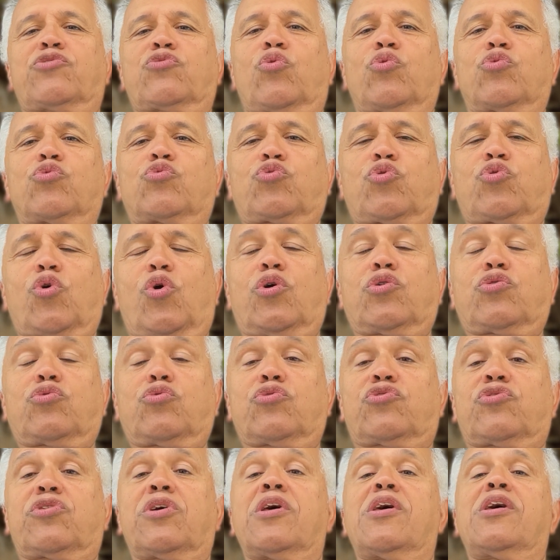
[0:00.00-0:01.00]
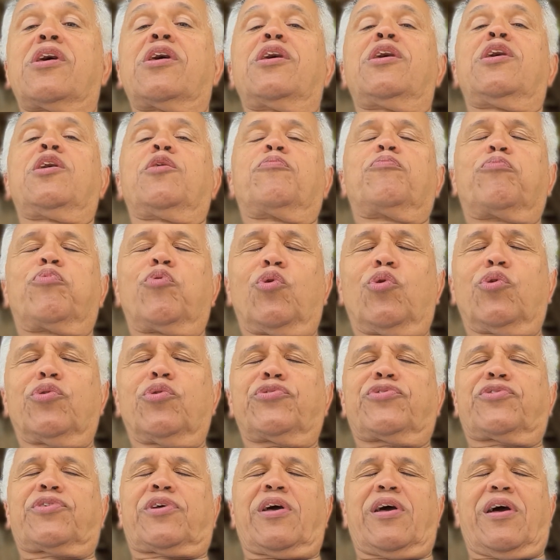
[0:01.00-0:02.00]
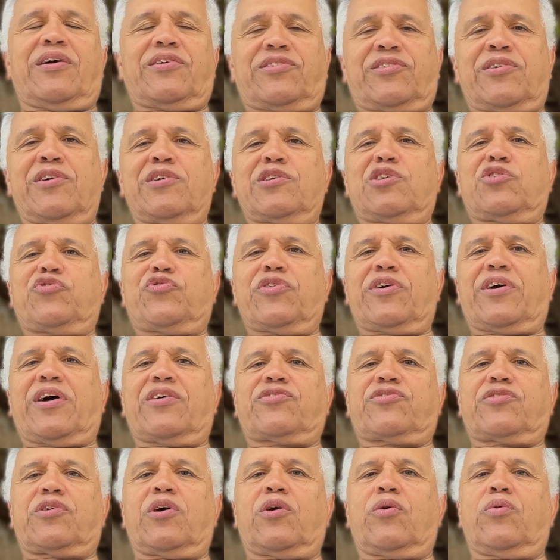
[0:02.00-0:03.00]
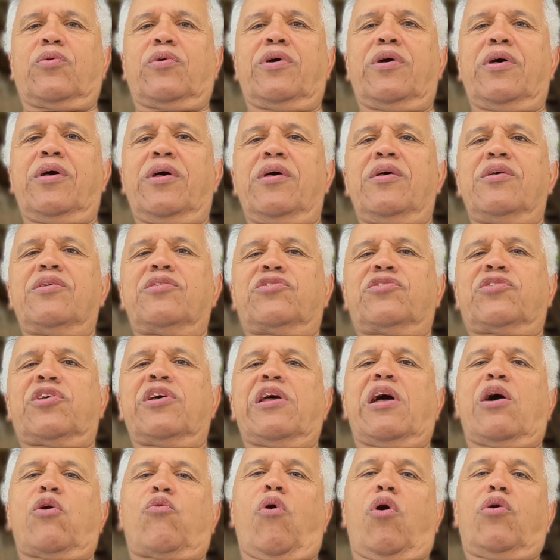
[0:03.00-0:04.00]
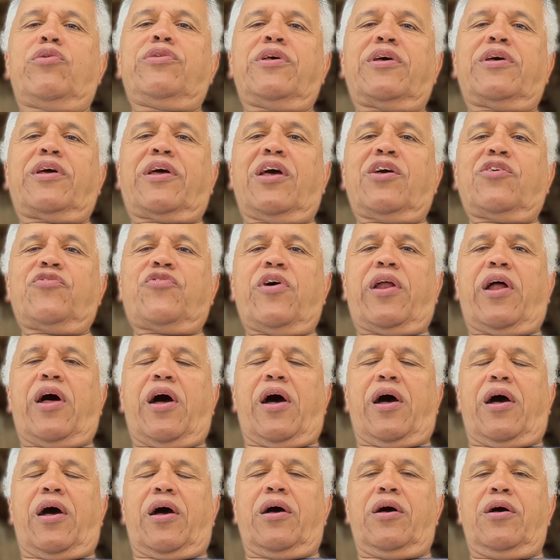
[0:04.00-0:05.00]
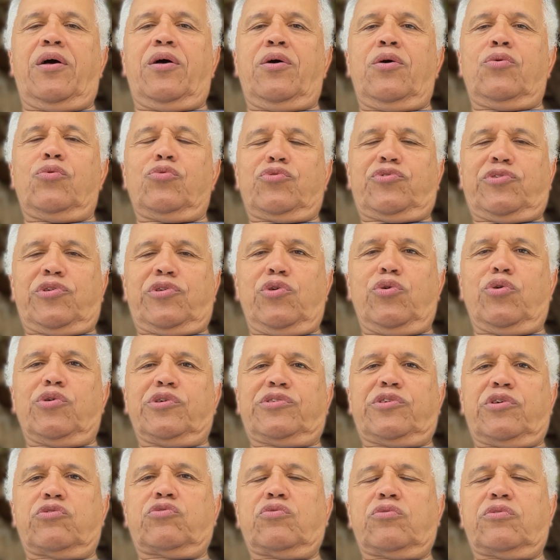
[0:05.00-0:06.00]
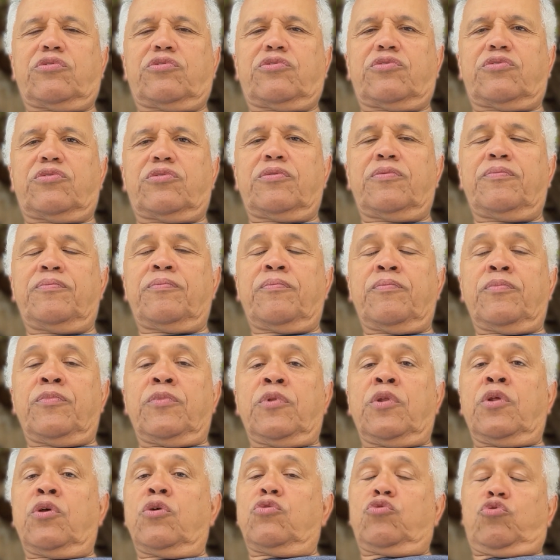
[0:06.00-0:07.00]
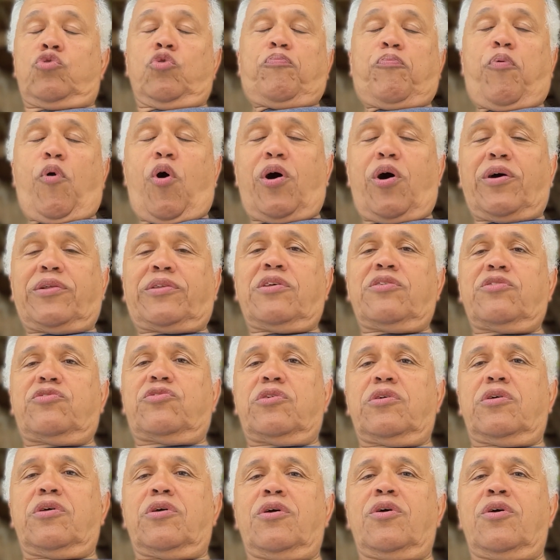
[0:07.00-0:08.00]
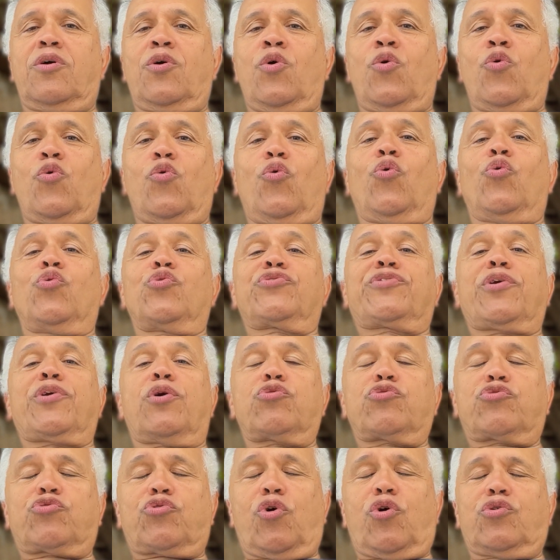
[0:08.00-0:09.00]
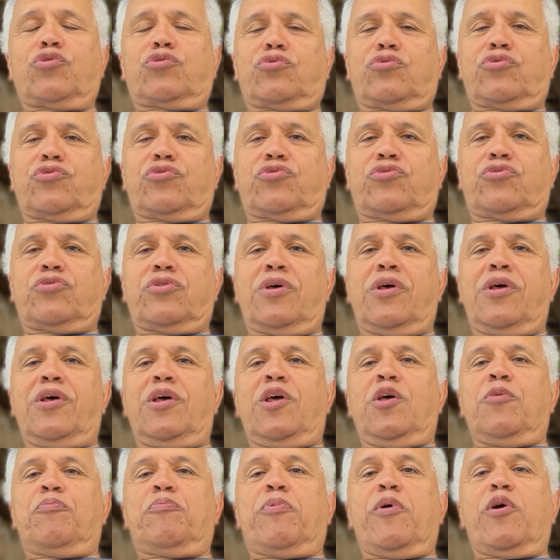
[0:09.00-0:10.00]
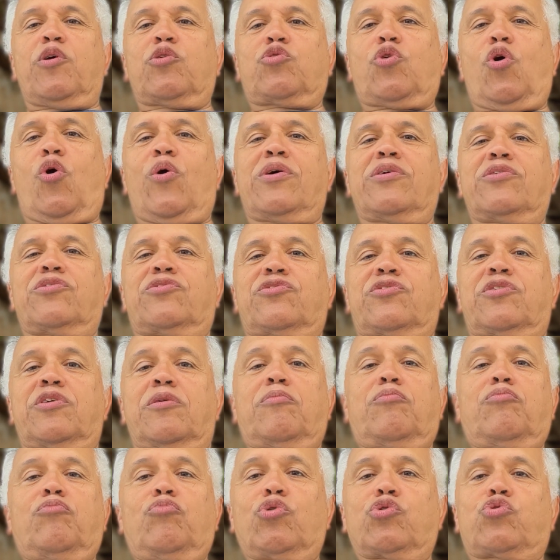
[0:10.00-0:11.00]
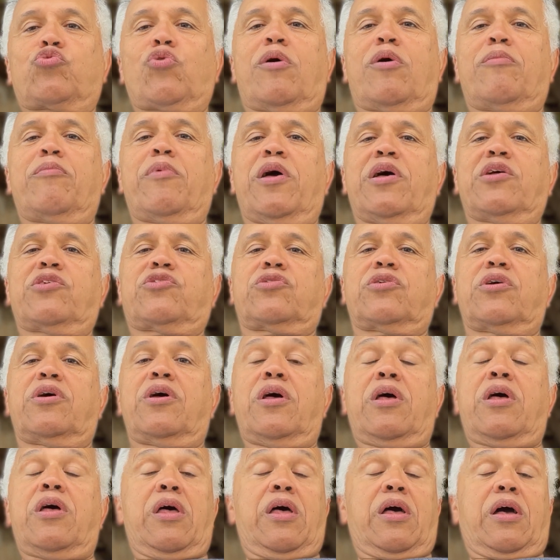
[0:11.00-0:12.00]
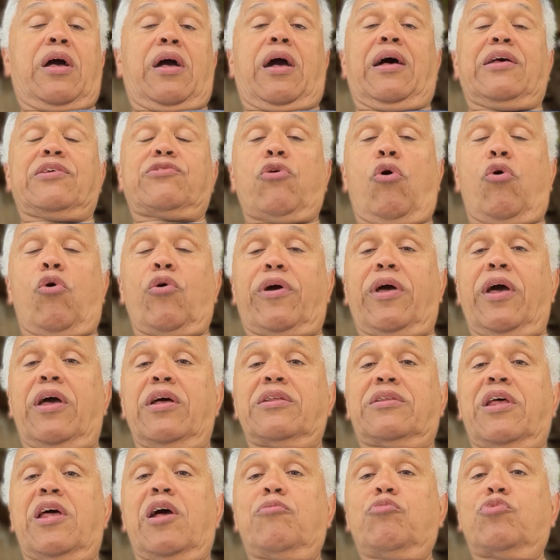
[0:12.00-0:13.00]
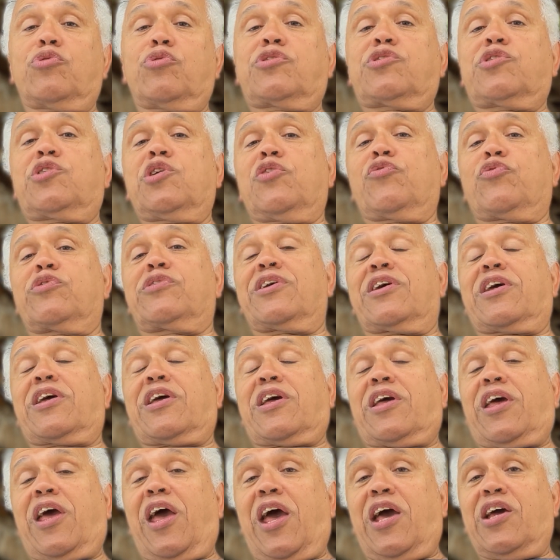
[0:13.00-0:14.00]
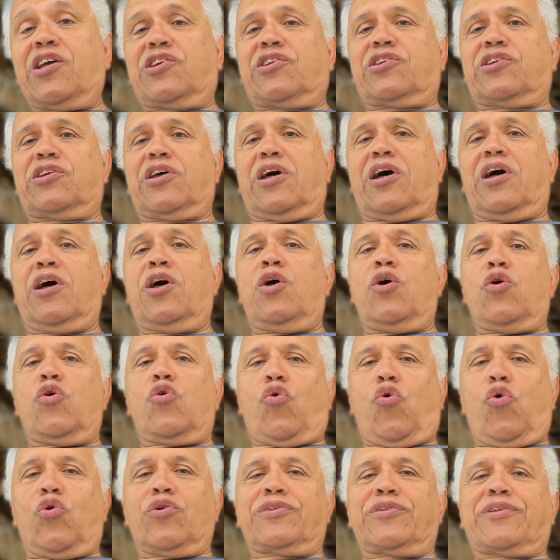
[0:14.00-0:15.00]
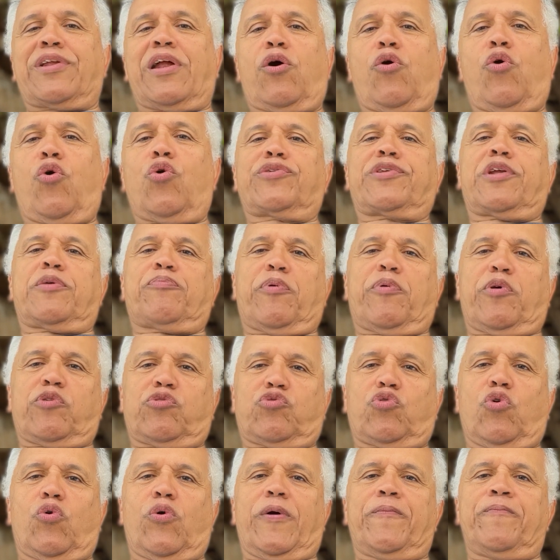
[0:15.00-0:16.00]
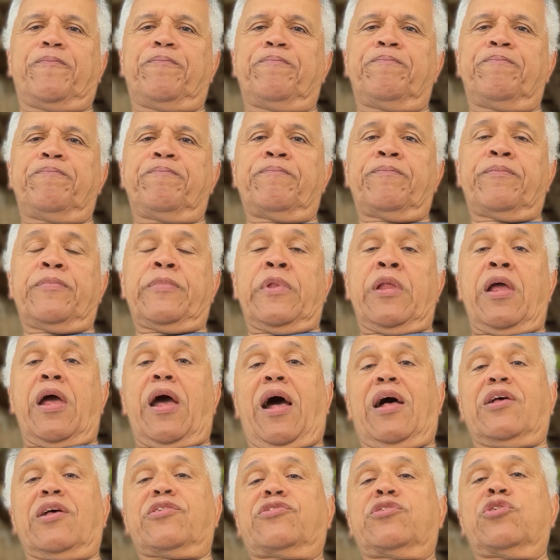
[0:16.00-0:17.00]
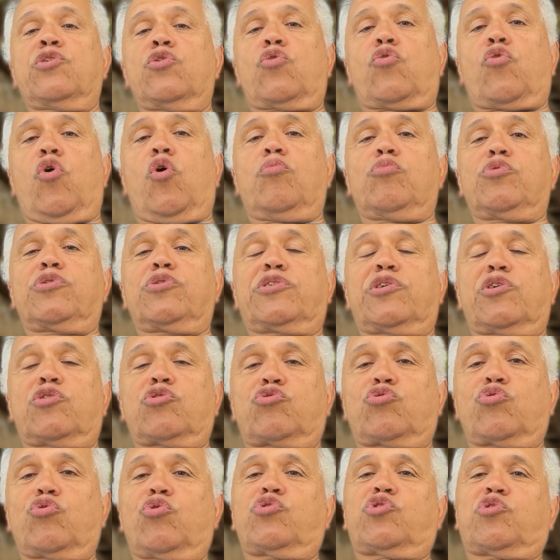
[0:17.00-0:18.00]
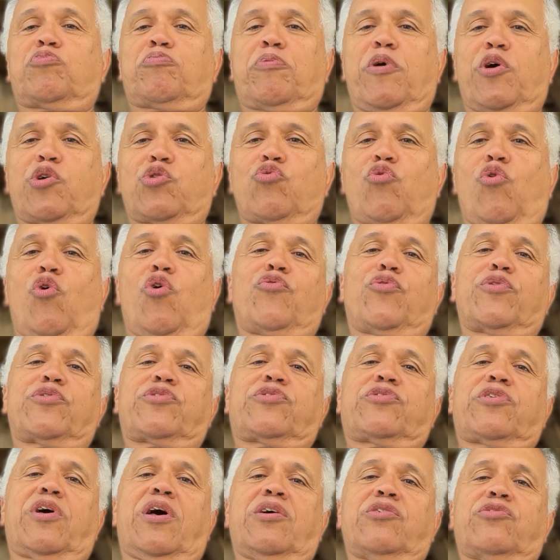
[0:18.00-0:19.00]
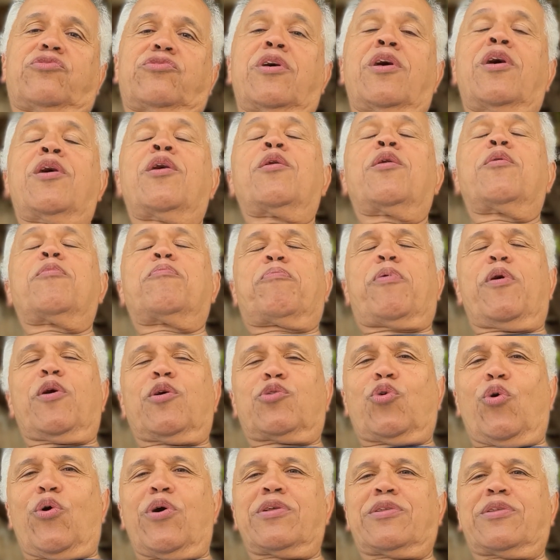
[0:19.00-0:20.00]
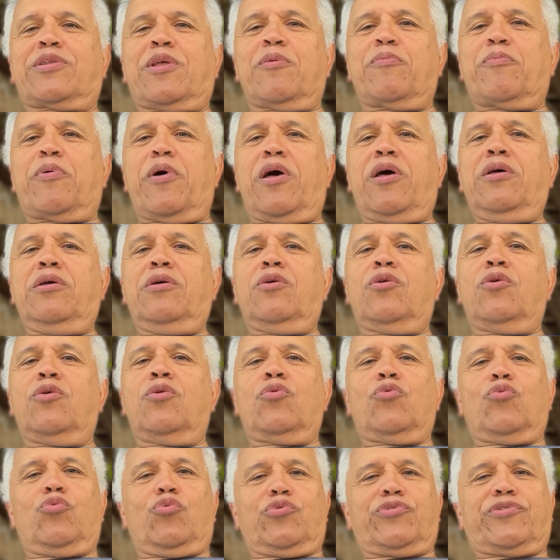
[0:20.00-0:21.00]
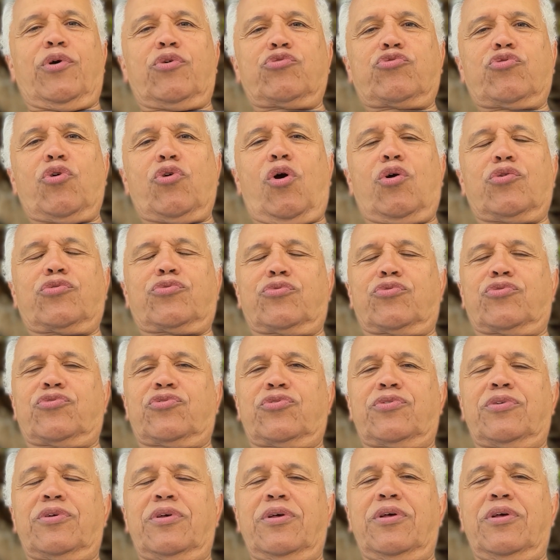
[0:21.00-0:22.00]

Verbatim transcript: com todos e busquem a santificação, sem a qual ninguém verá o Senhor Jesus. Suportem-se uns aos outros e perdoem-se mutuamente, caso alguém tenha motivo de queixa contra outra pessoa. Assim como Jesus perdoou vocês, Perdoem também uns aos outros.